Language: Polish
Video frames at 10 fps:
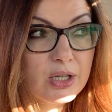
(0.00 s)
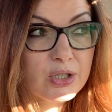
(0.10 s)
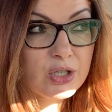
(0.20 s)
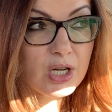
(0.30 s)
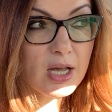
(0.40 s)

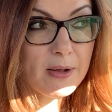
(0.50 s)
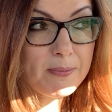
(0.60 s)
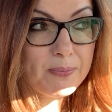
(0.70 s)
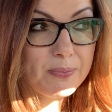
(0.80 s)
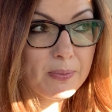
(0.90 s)
że
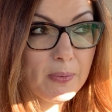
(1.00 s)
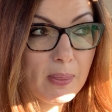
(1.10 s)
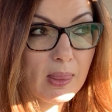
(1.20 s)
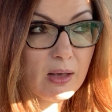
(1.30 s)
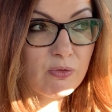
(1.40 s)

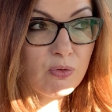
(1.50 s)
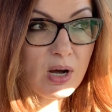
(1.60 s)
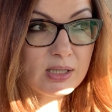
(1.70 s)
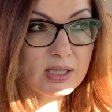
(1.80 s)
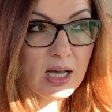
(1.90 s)
mm,
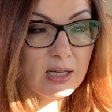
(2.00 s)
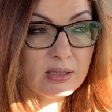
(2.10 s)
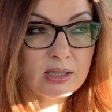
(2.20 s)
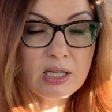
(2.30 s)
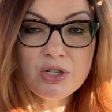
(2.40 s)
władza
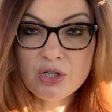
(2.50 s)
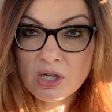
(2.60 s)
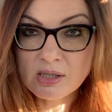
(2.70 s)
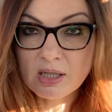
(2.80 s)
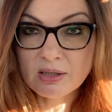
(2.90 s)

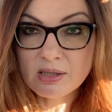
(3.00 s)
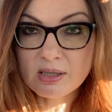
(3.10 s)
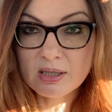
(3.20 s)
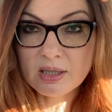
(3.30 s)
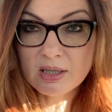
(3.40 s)
zaniża
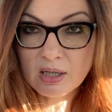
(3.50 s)
statystyki,